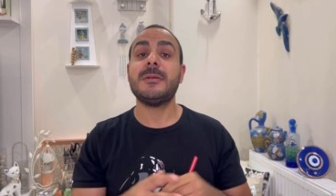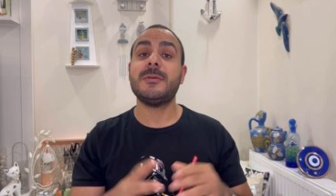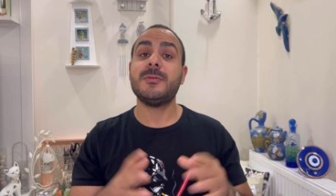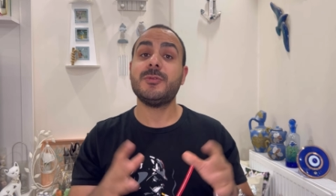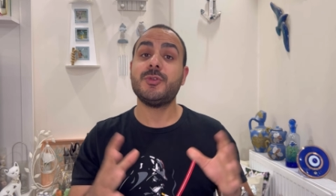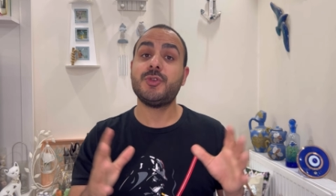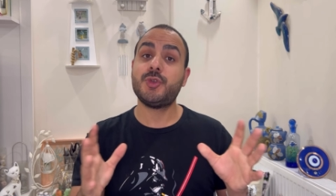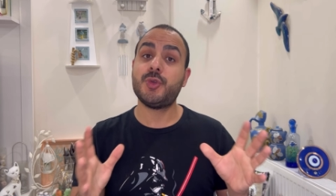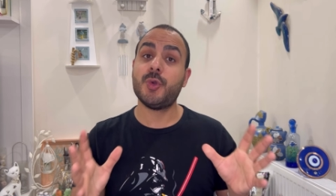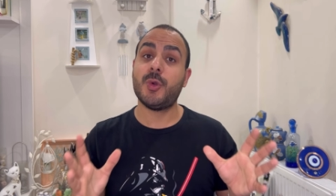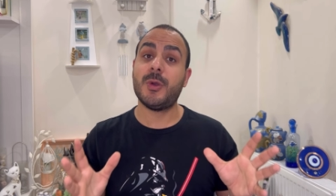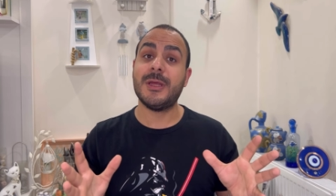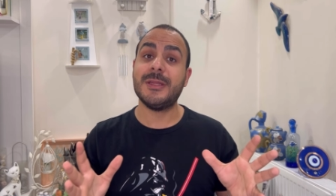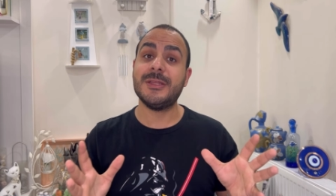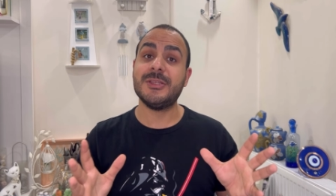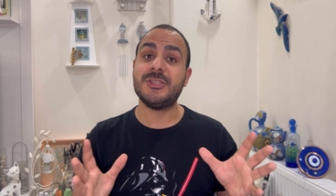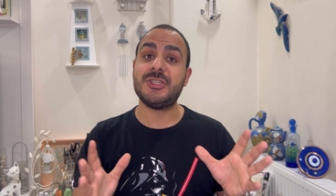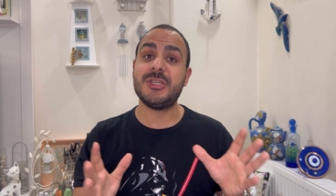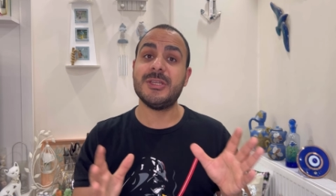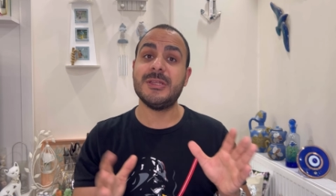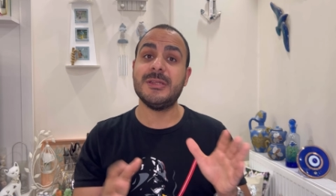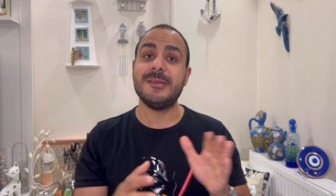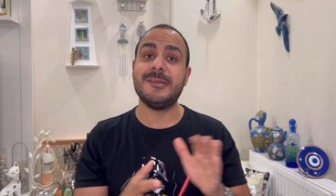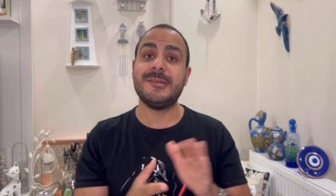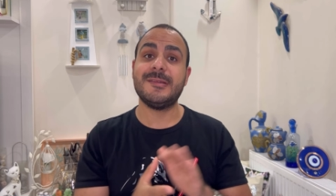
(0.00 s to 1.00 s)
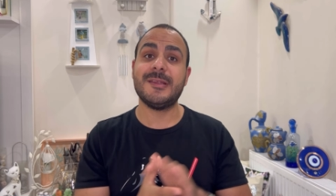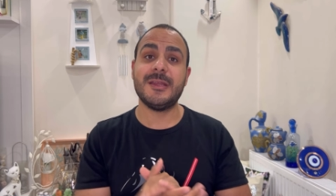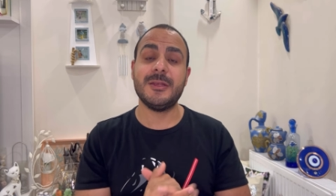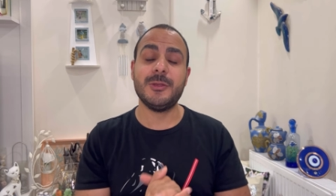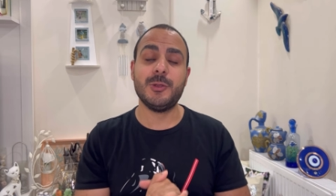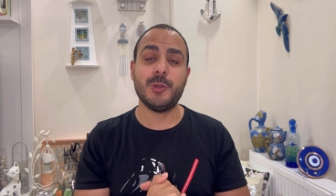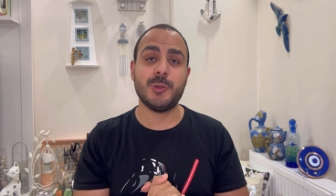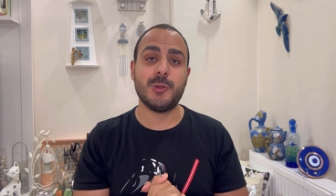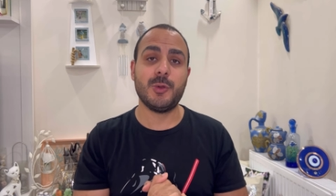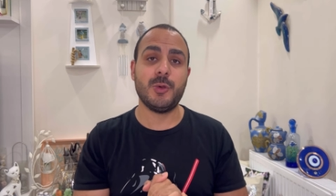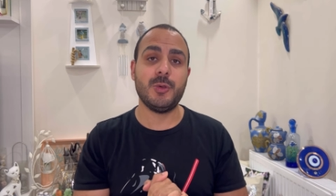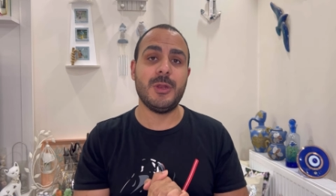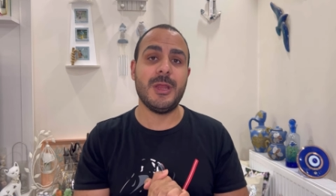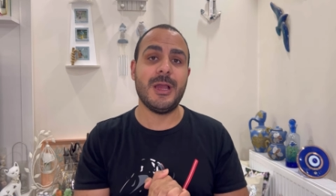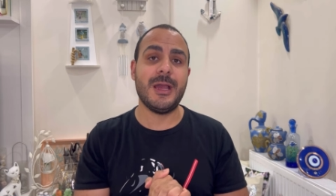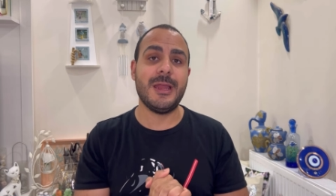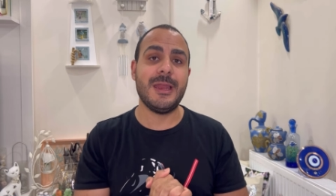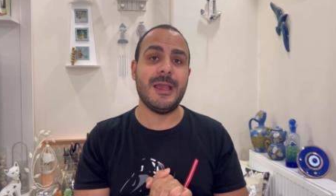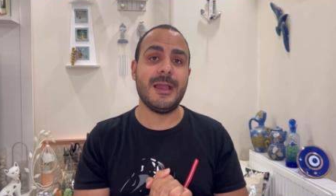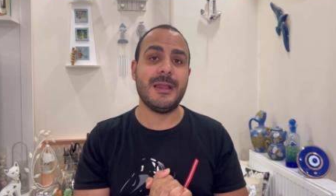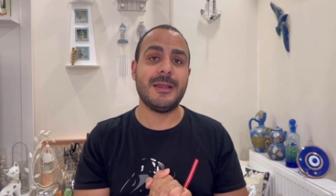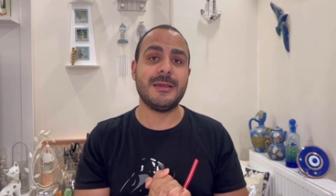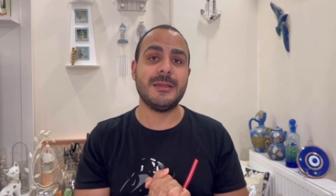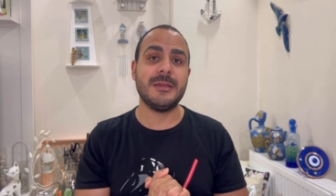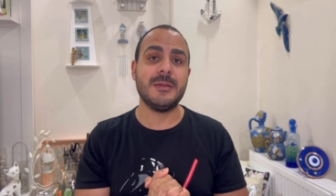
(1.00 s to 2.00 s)
Şu an için Zaniolo ile
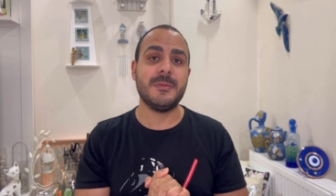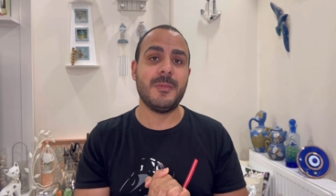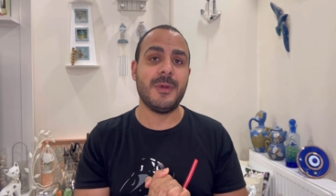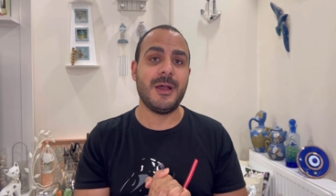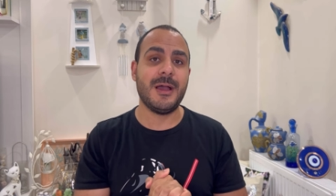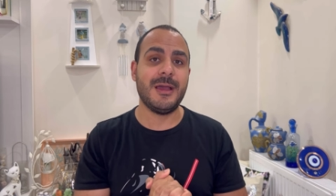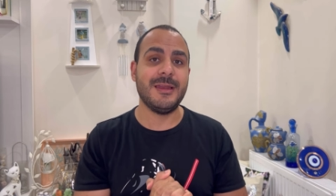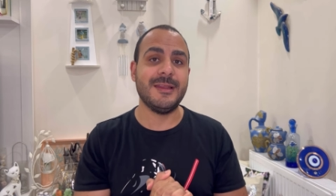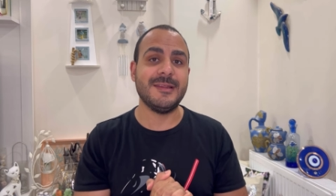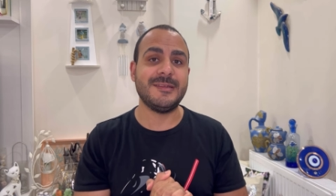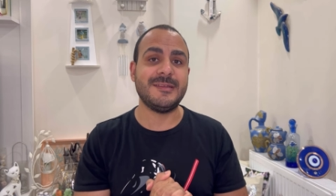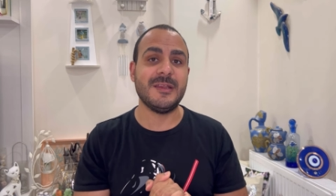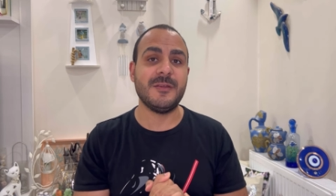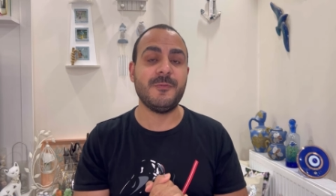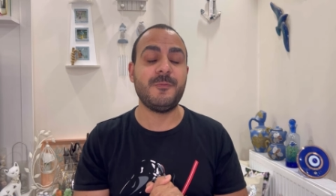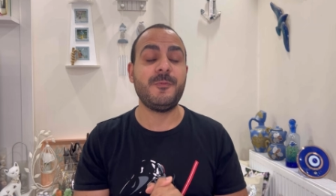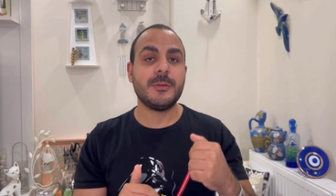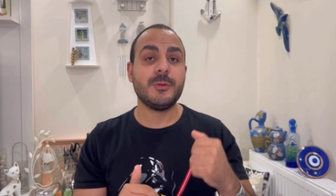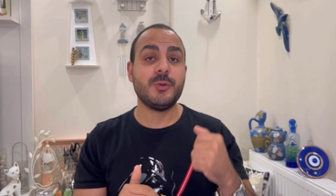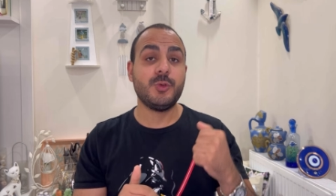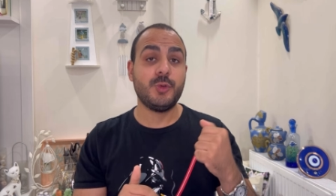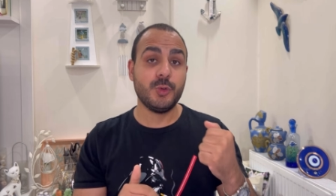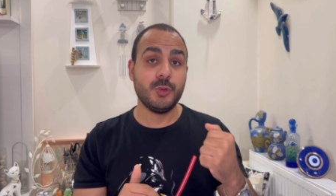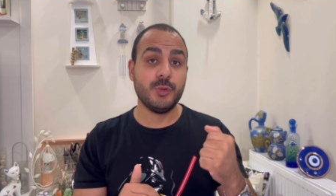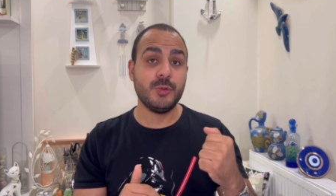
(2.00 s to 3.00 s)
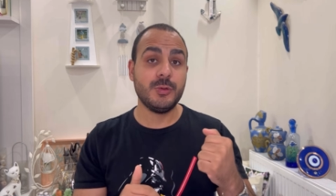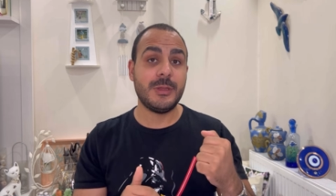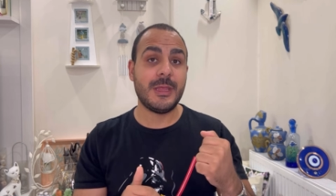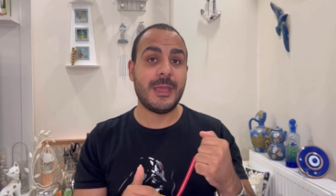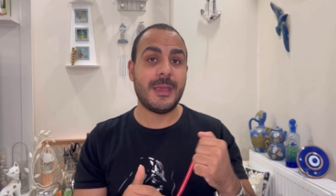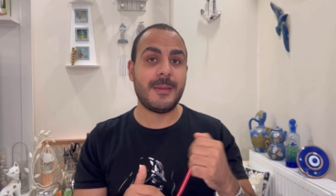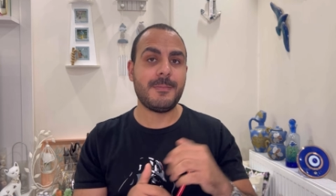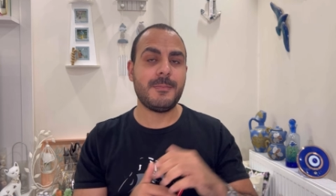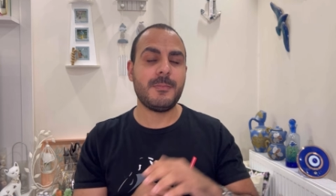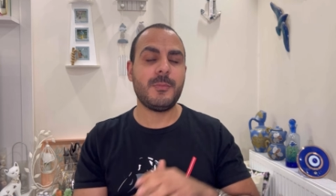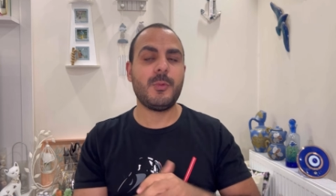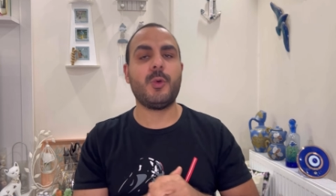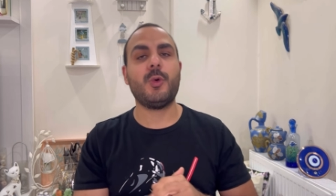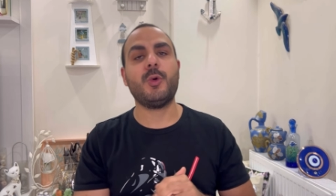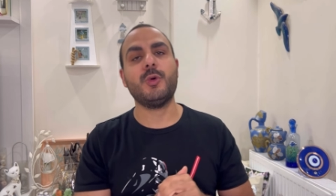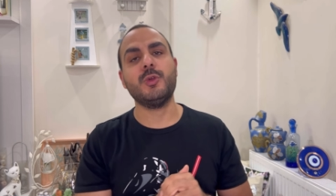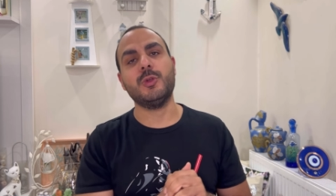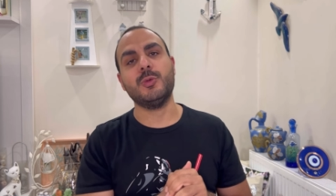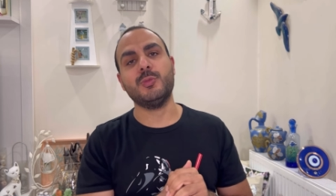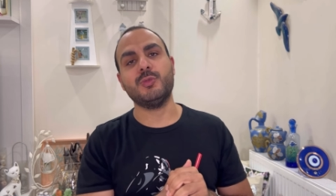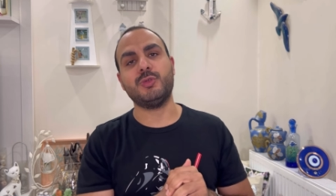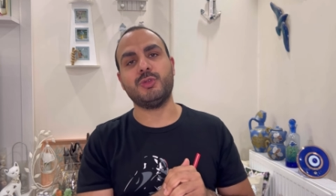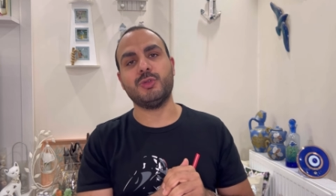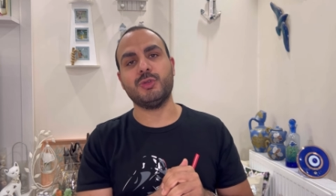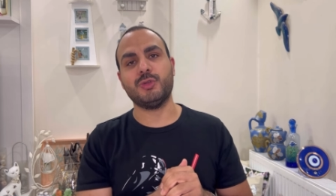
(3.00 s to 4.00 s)
alakalı maalesef gündem
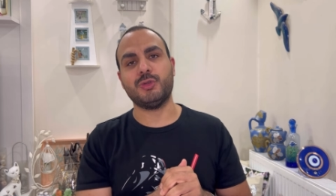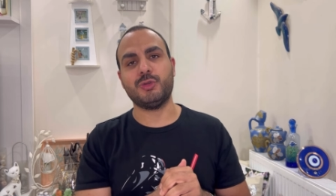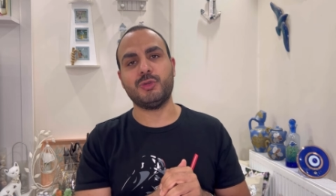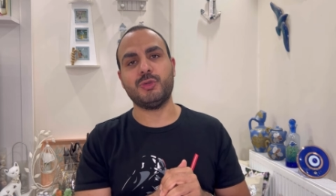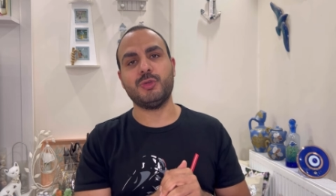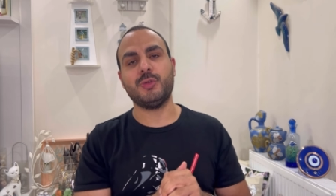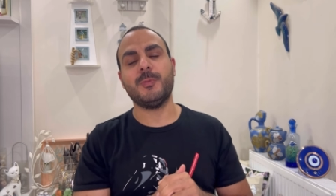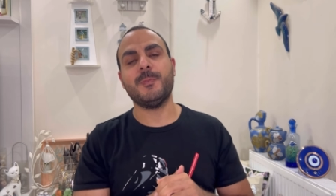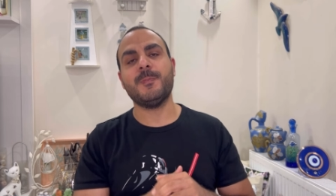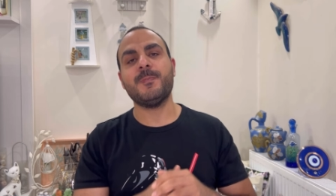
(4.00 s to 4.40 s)
olumsuz.